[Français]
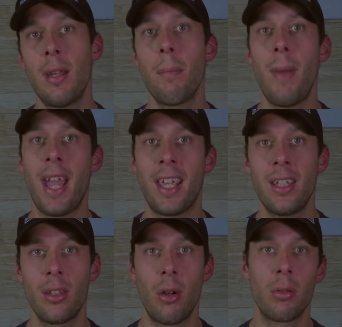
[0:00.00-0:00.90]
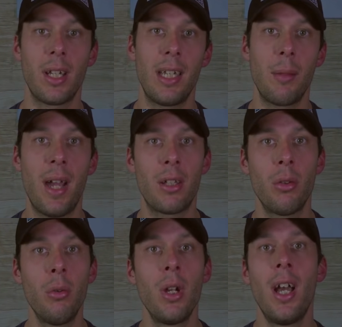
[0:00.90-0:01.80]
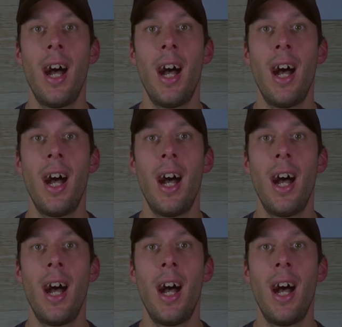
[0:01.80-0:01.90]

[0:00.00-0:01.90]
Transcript: est marine, donc les bateaux,